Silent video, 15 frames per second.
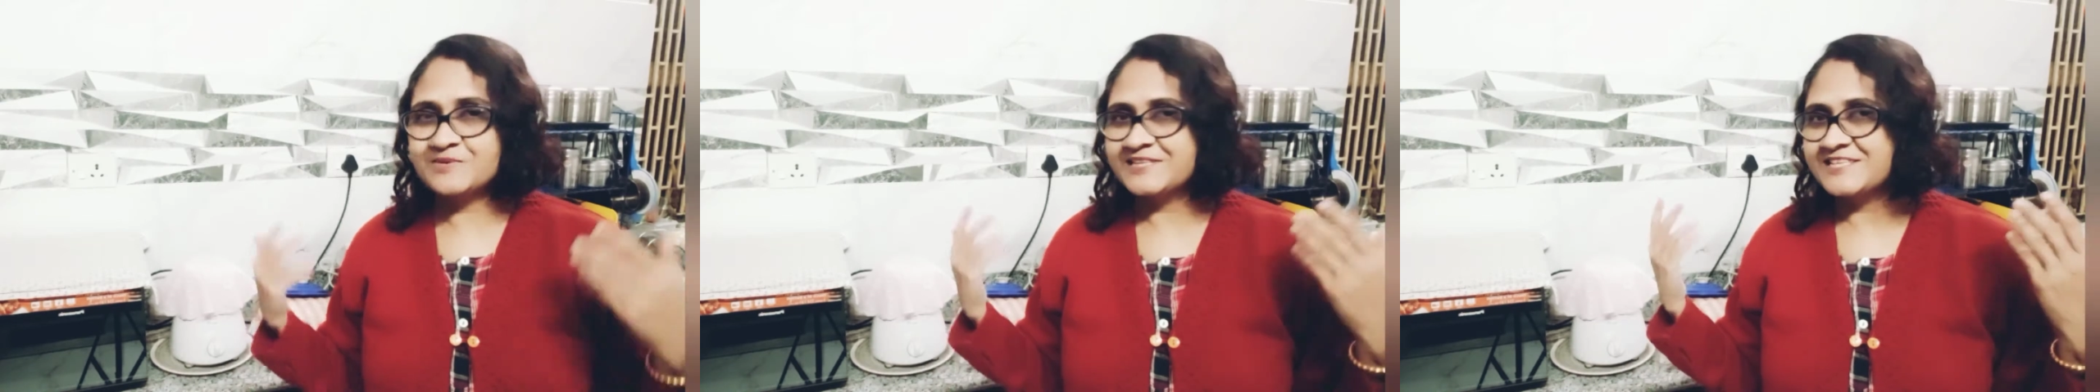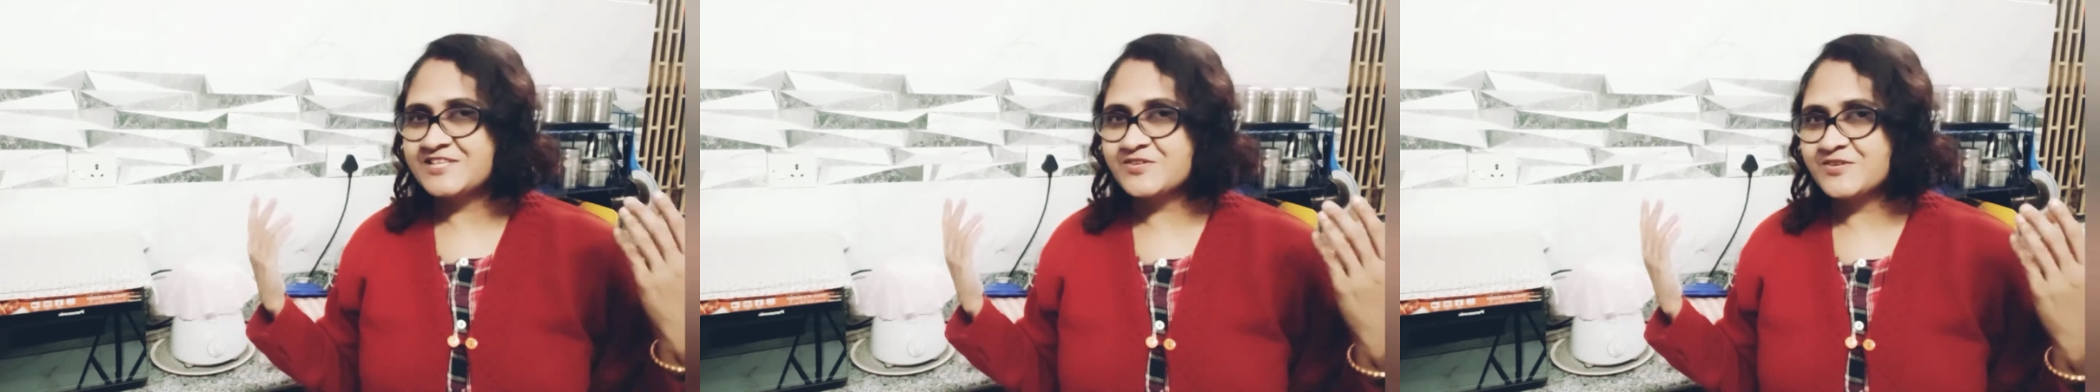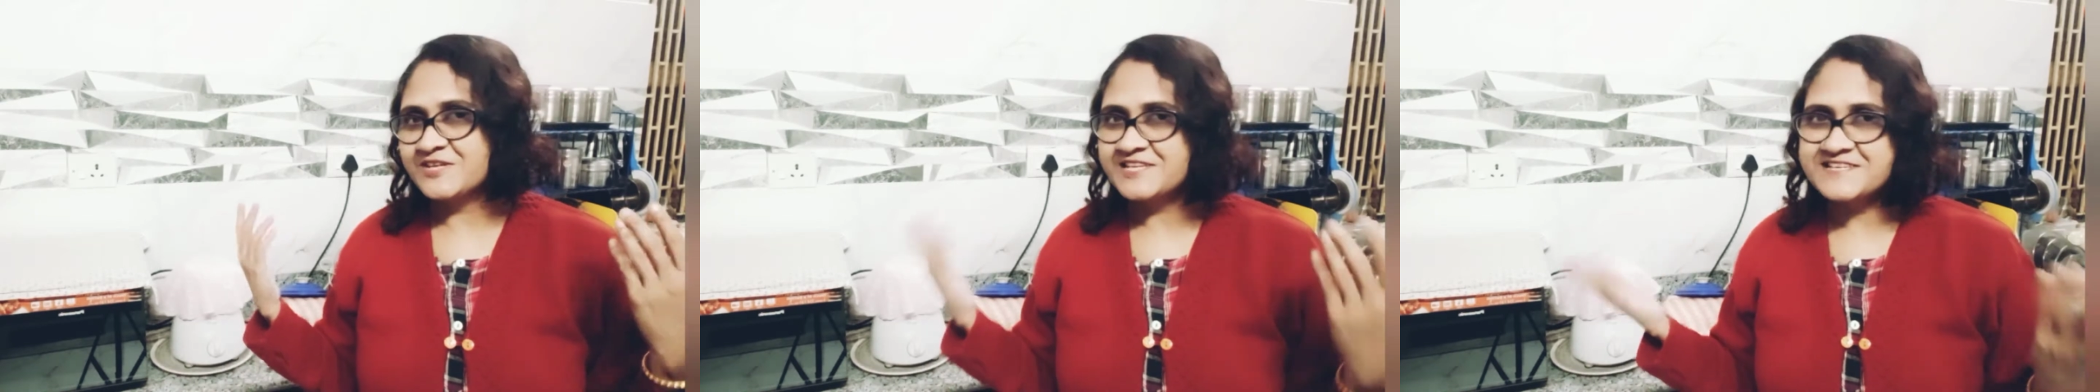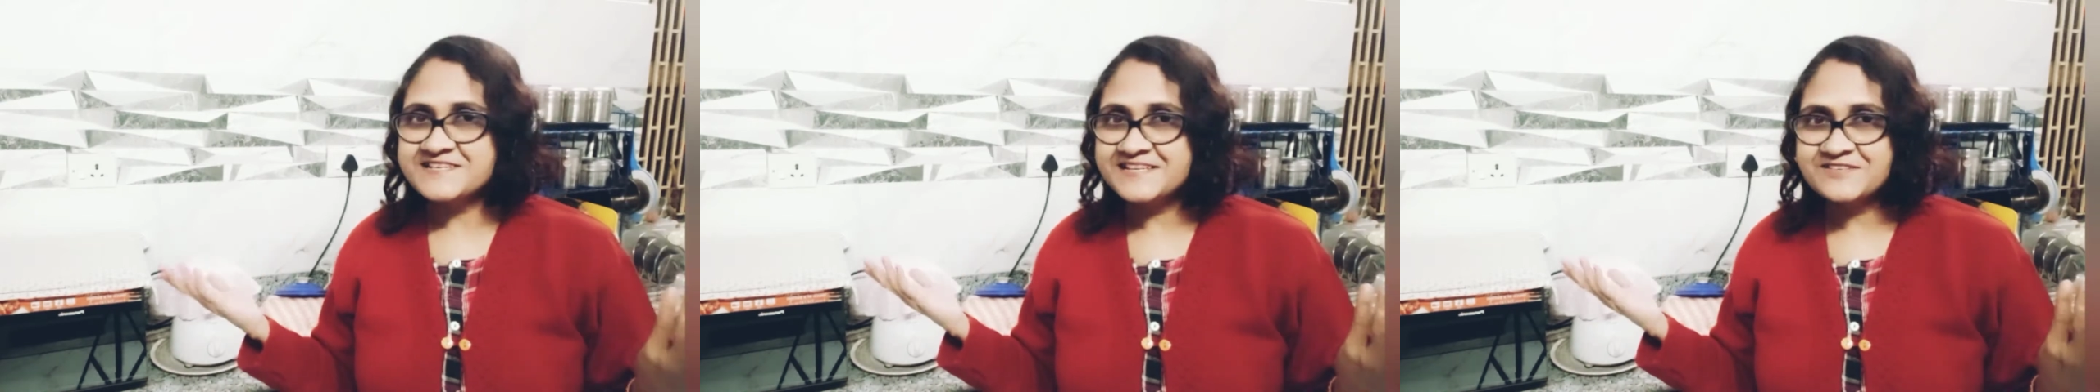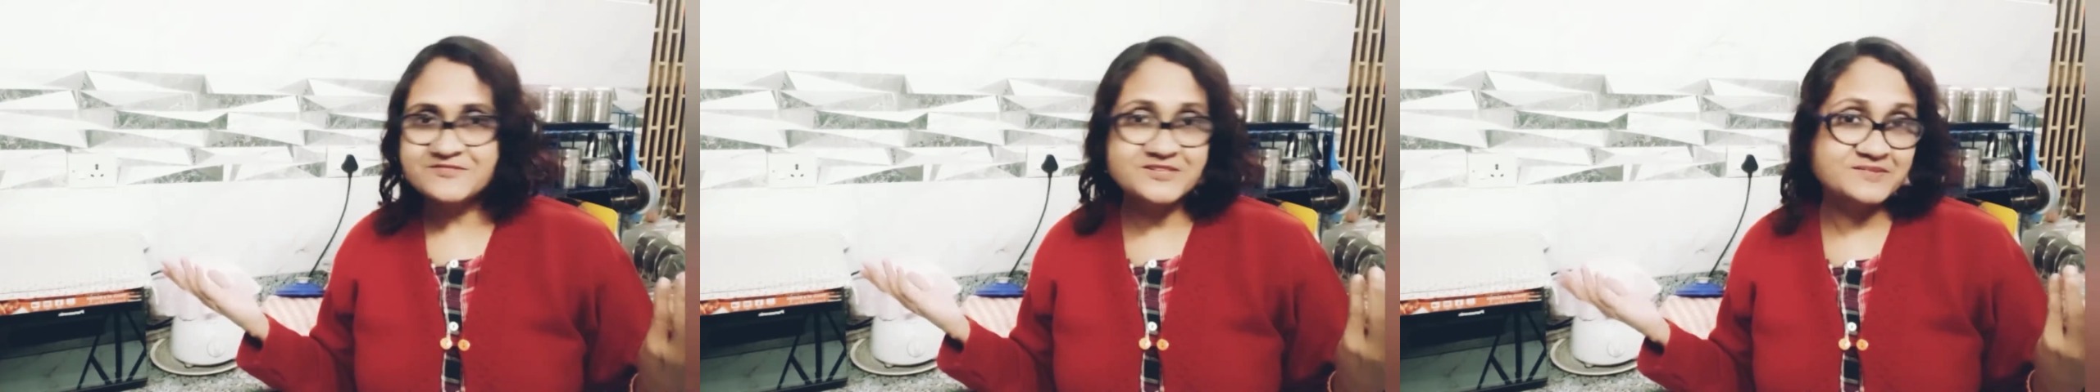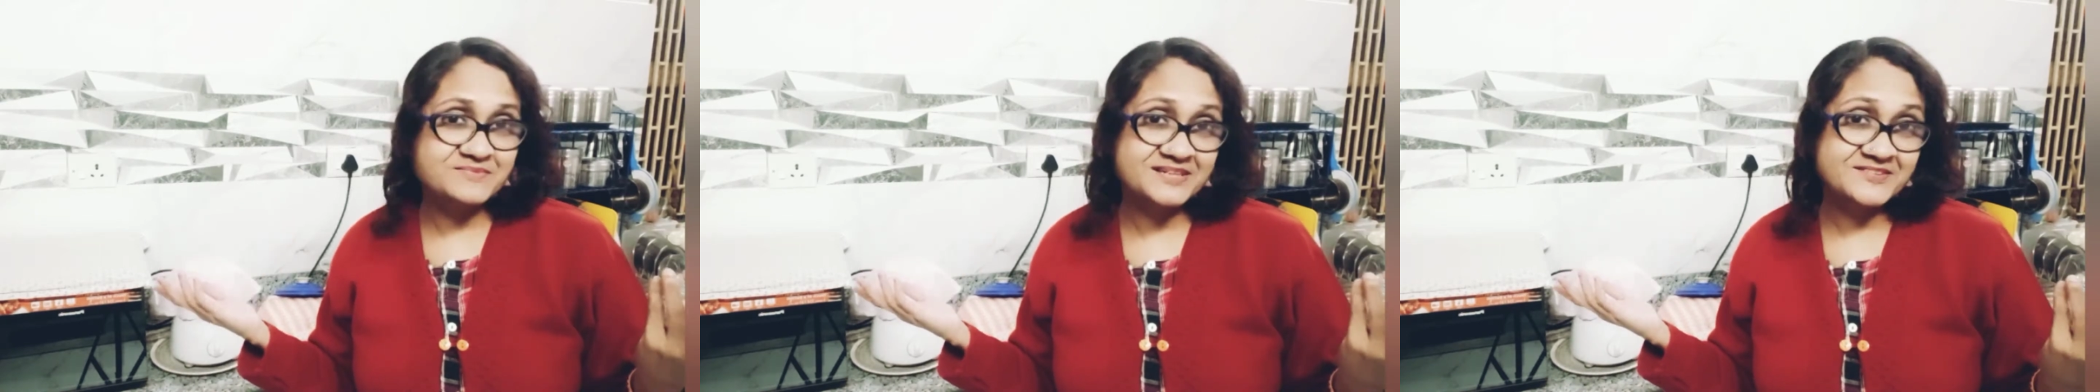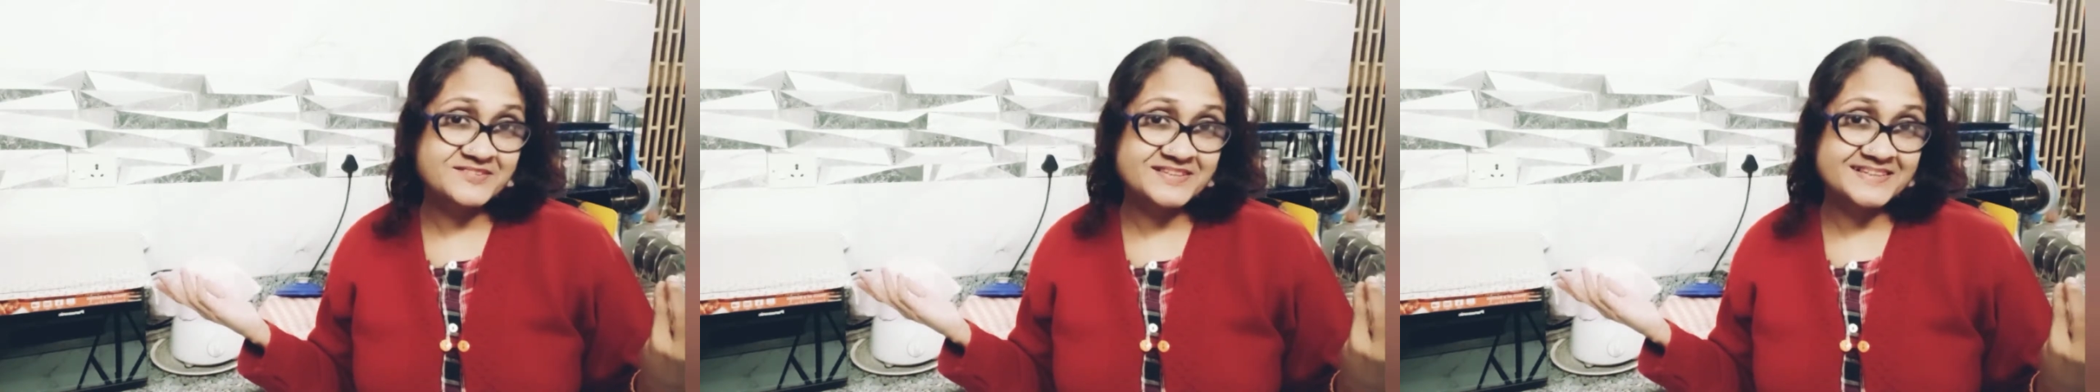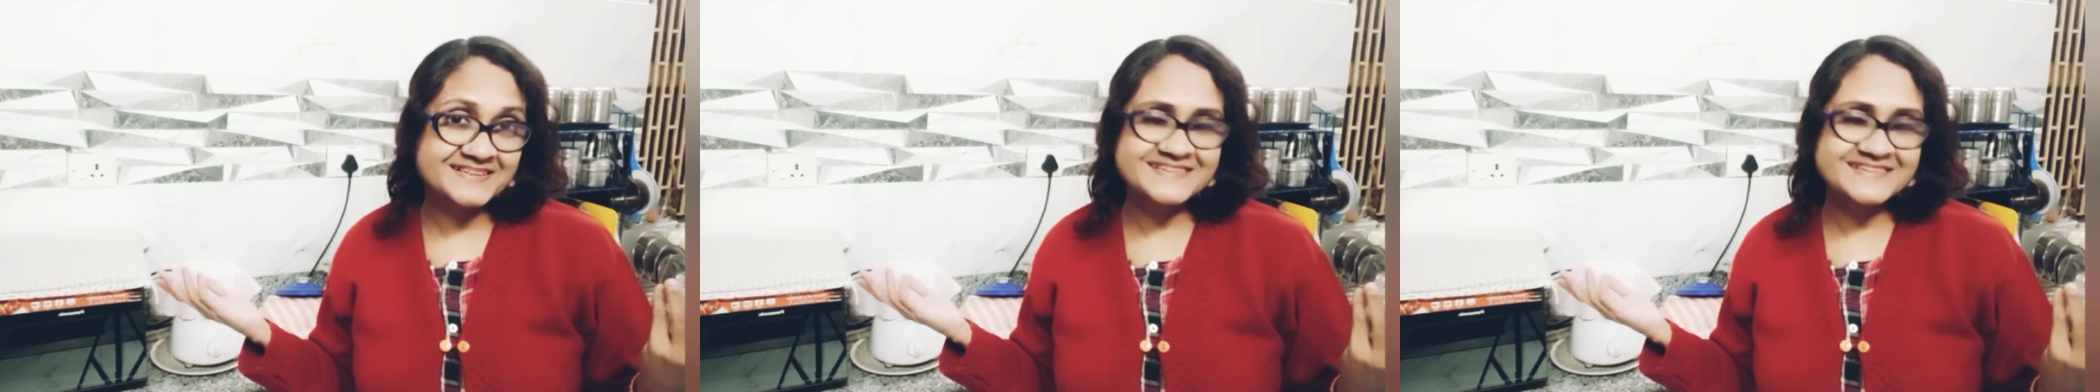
সঙ্গে শেয়ার করে ভালো থাকি